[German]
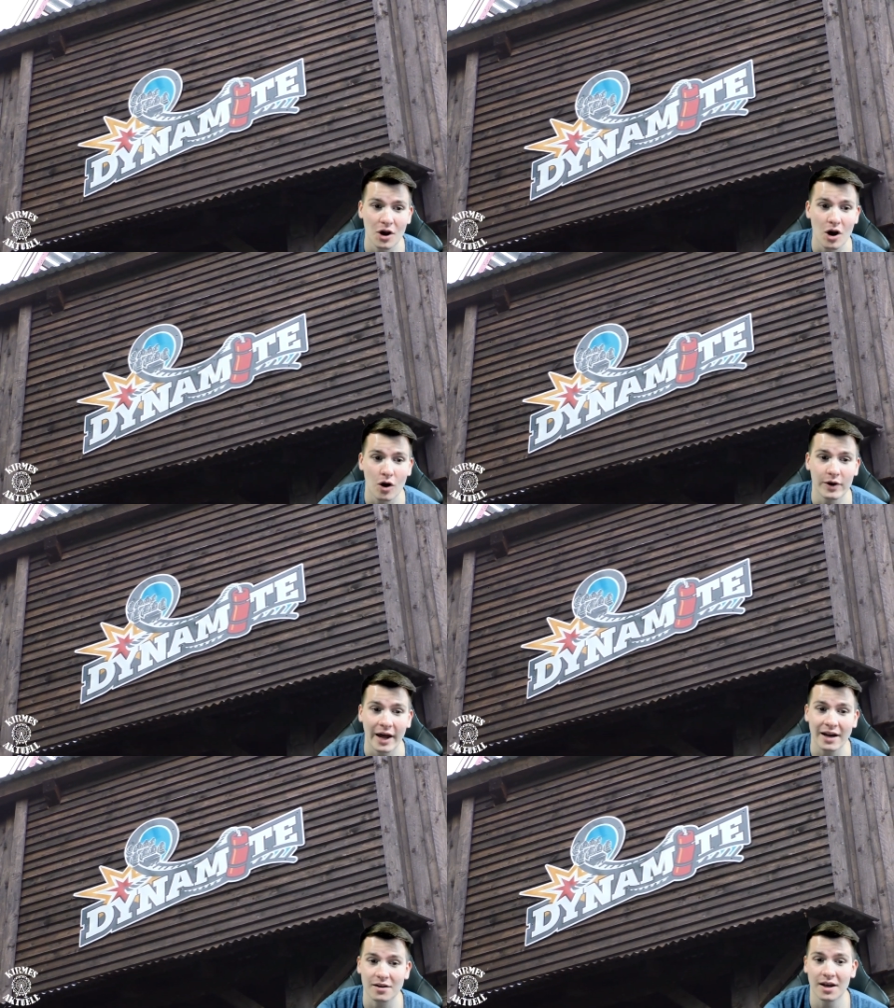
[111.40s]
und
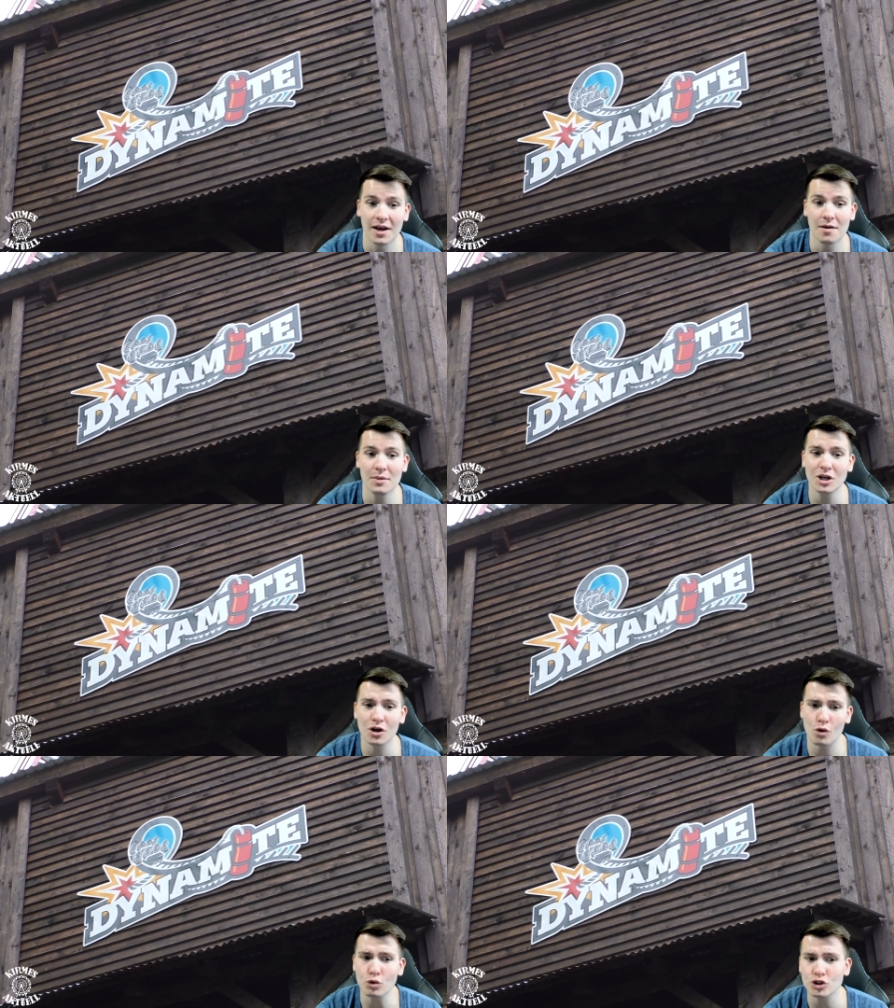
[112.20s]
hat äh, mit den
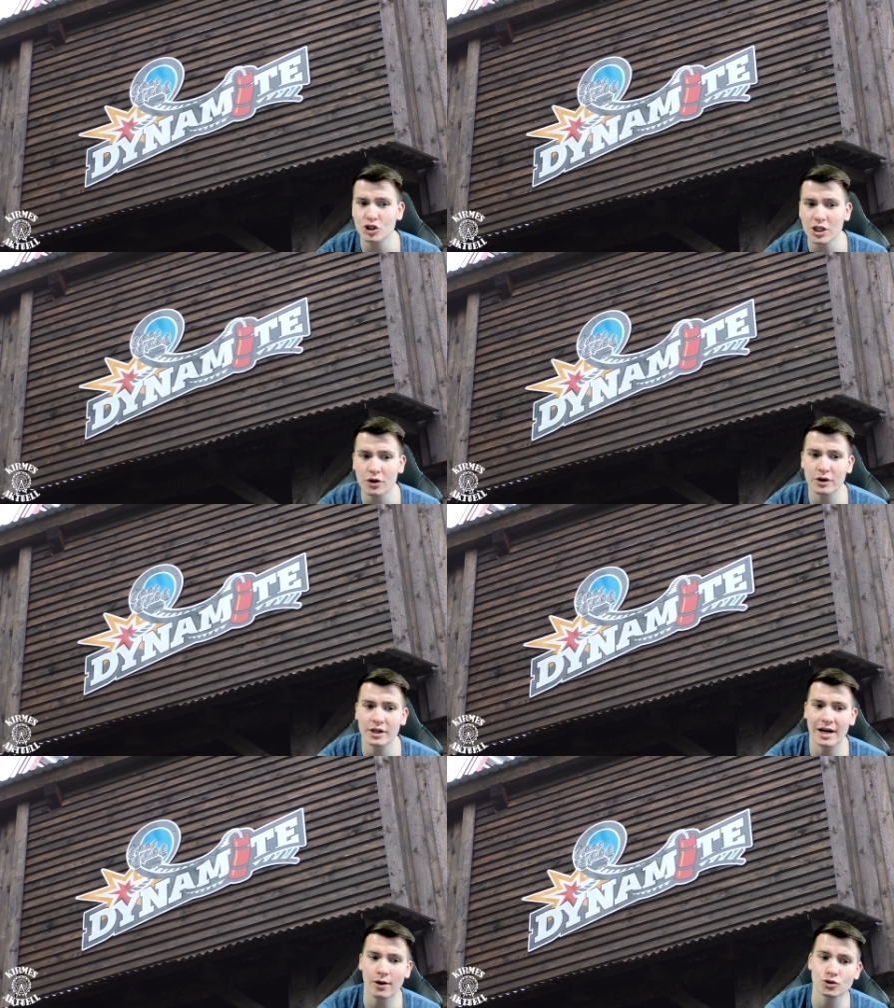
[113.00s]
roten Schienen und den
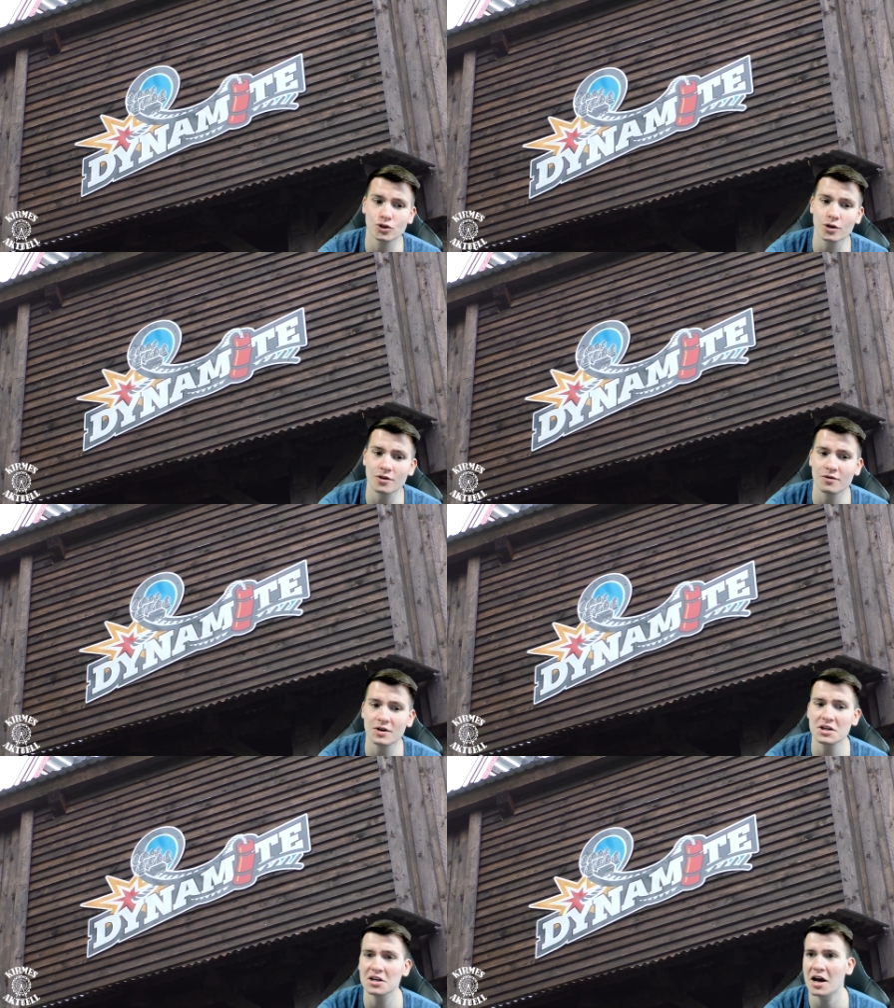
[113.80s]
grauen Stützen, finde ich,